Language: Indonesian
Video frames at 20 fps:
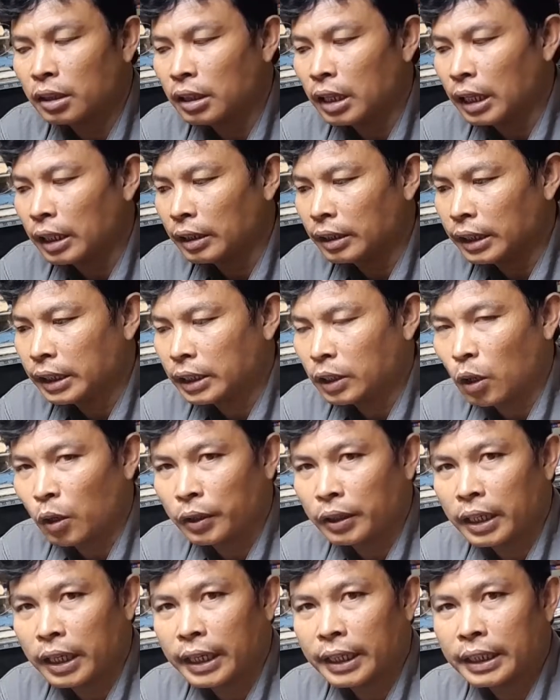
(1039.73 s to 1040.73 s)
dan
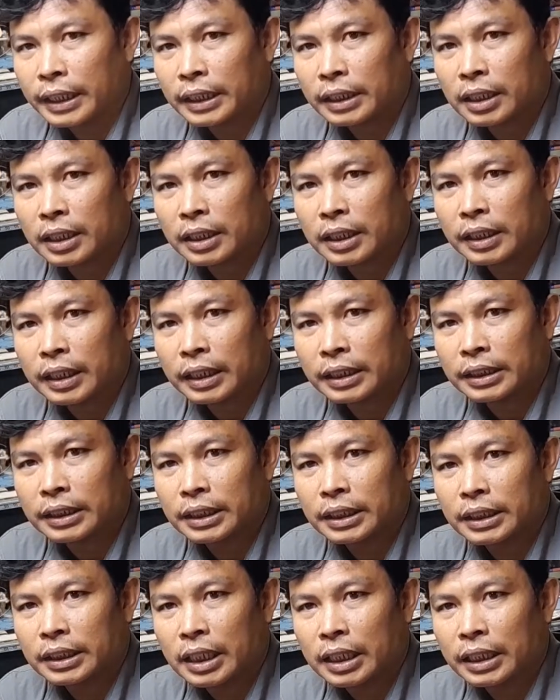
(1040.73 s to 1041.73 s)
tikonnya ini
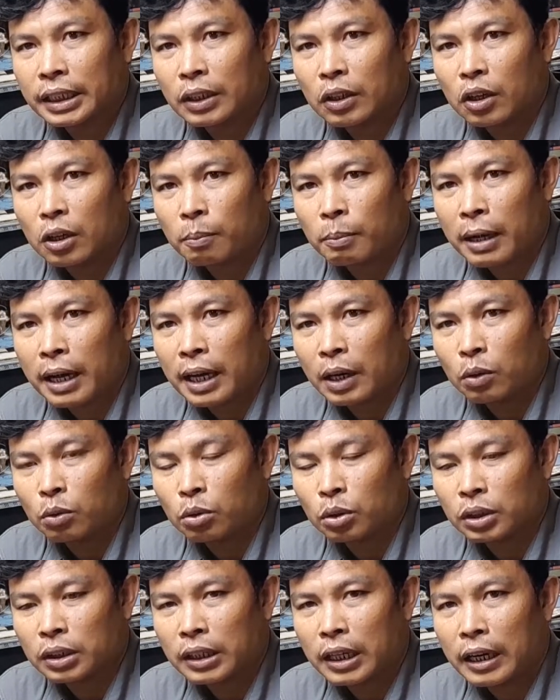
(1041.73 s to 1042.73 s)
terdeteksi tadi normal
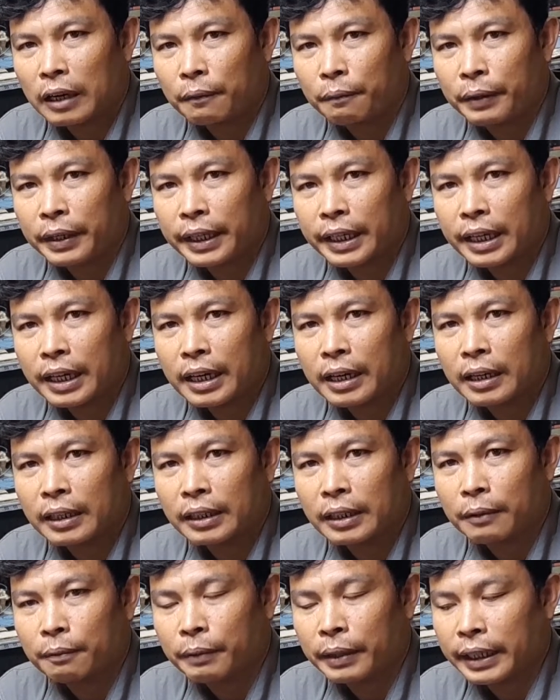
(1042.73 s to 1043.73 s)
untuk tegangan
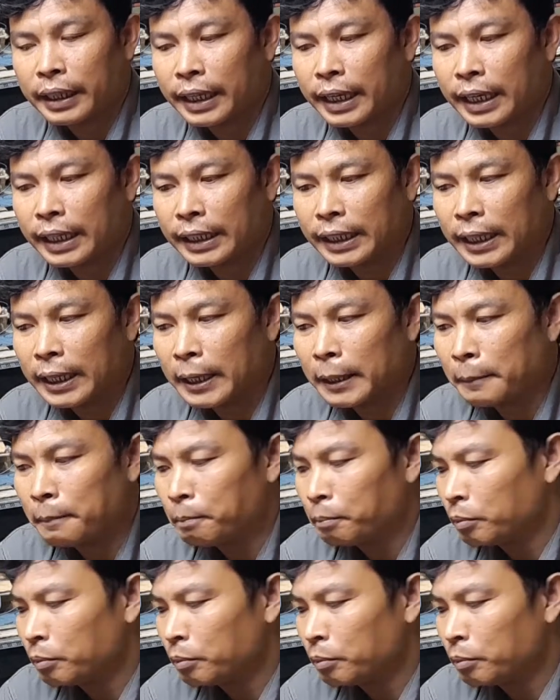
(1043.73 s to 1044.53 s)
PGH dan PGL-nya.